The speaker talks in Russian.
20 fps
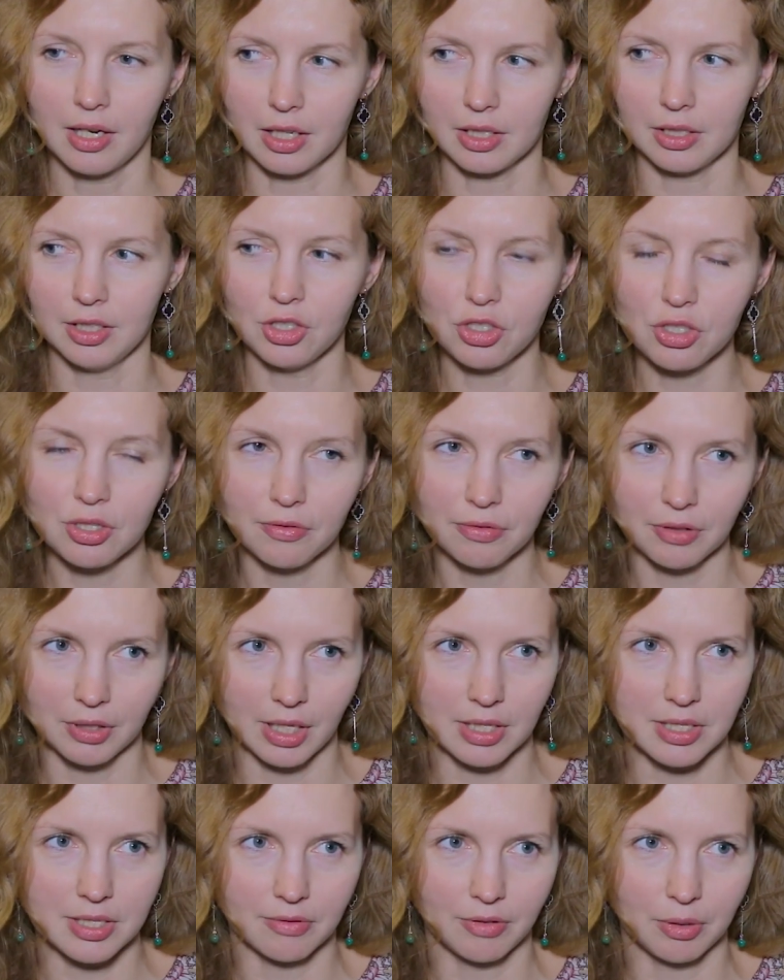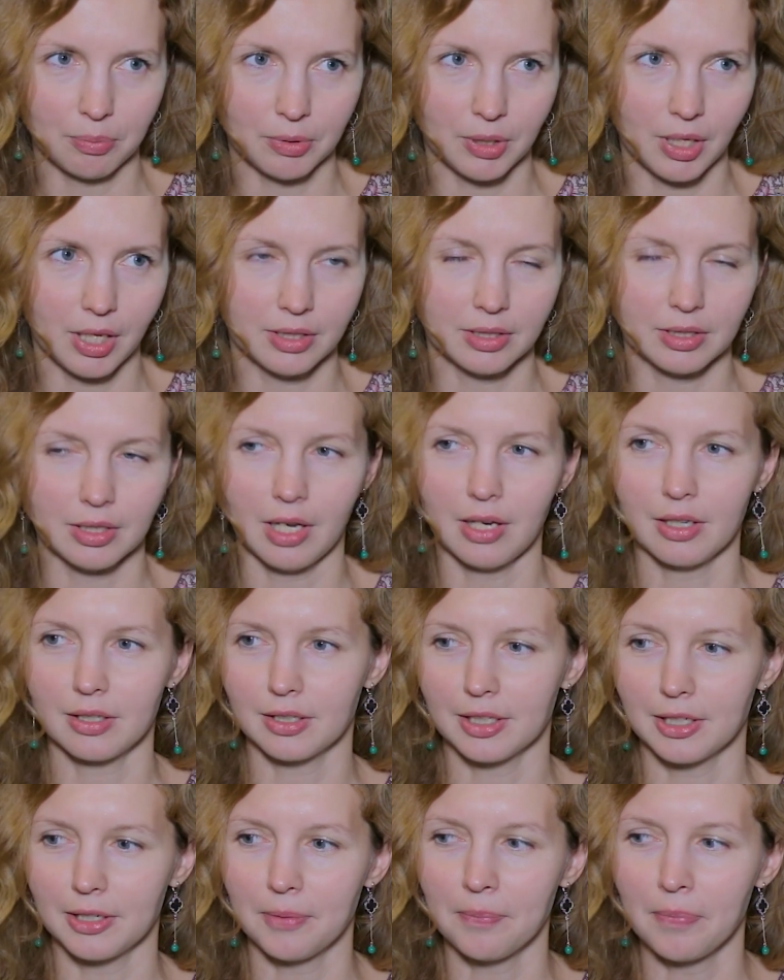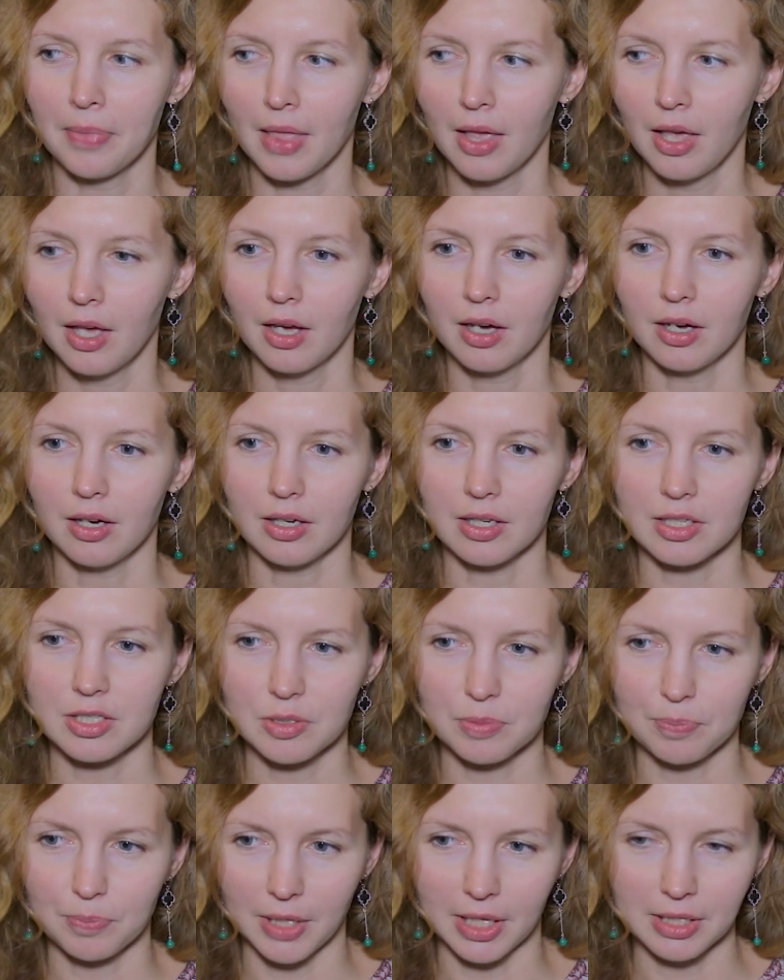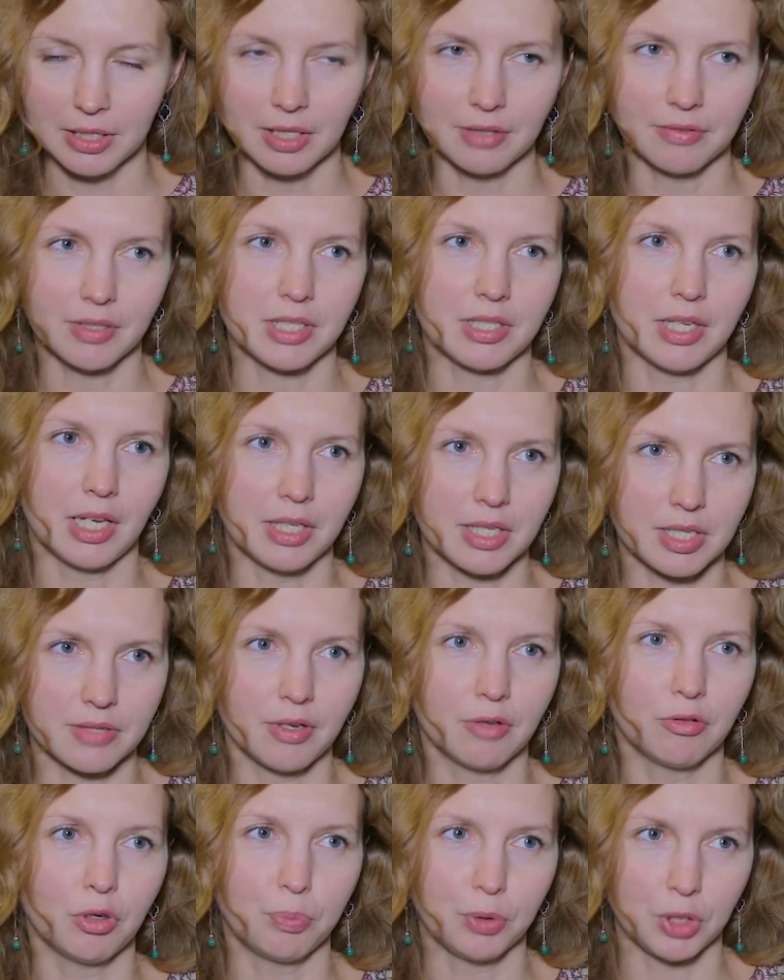как личный финансовый план, так и спланировать а, цели своего